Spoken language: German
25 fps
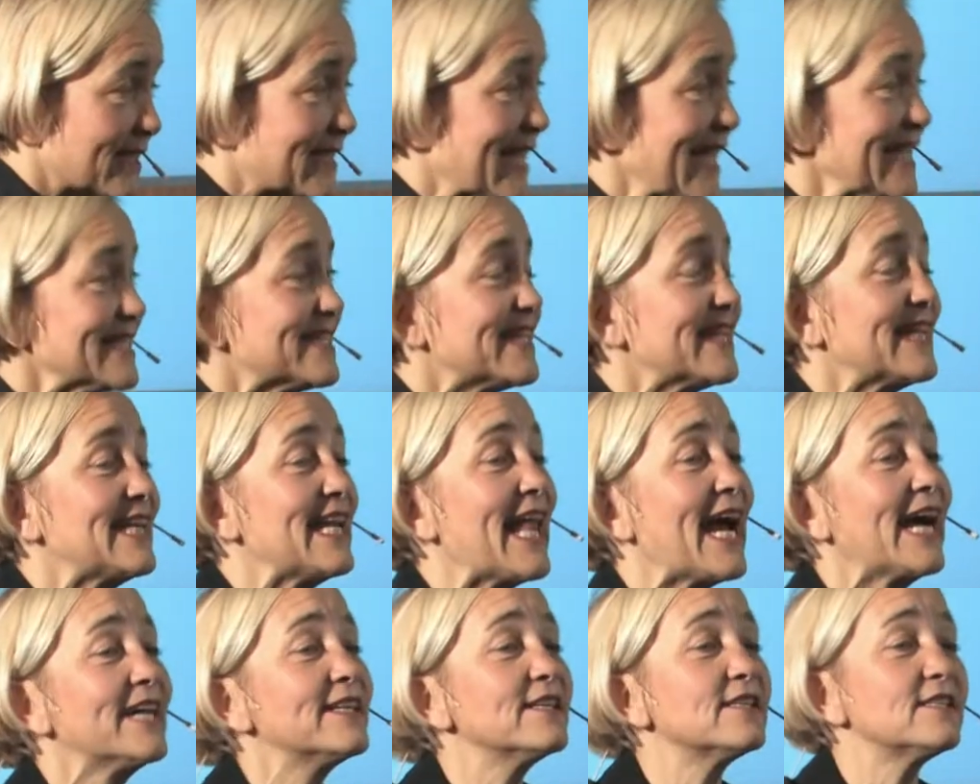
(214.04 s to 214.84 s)
Das heißt, ich
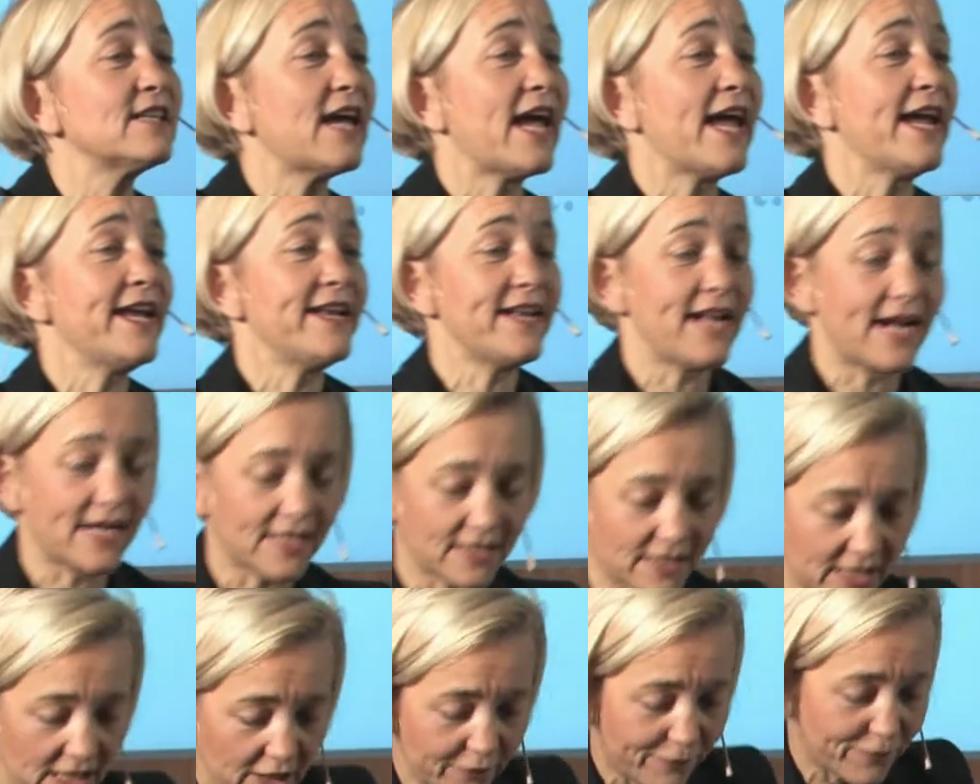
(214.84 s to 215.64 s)
lade Sie ein,
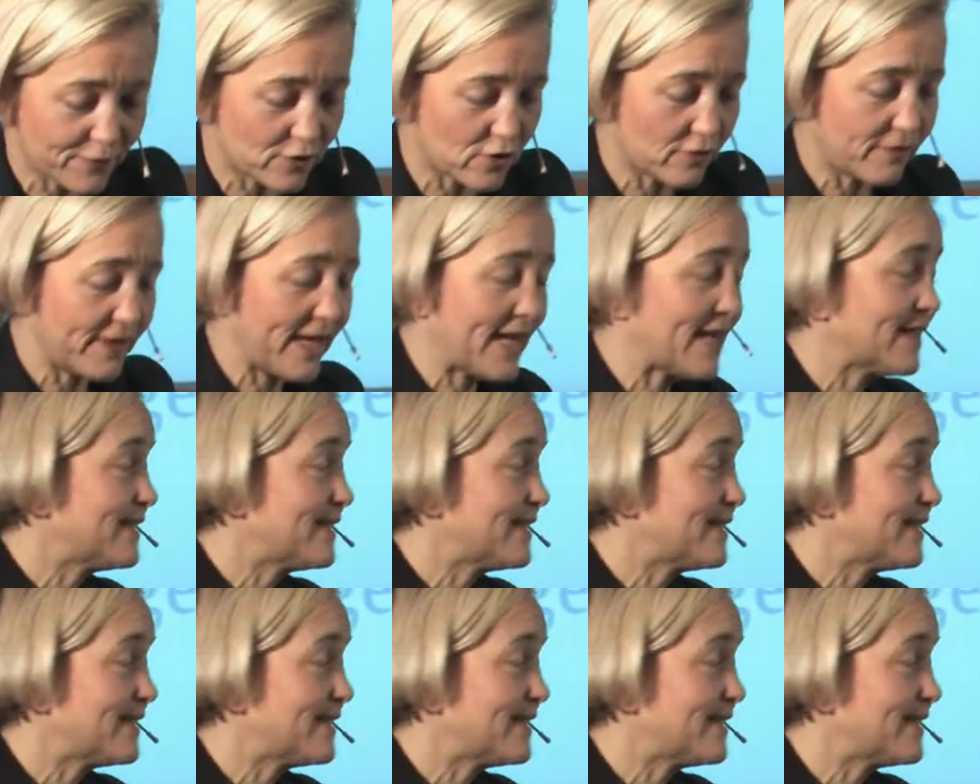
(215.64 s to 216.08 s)
aktiv zu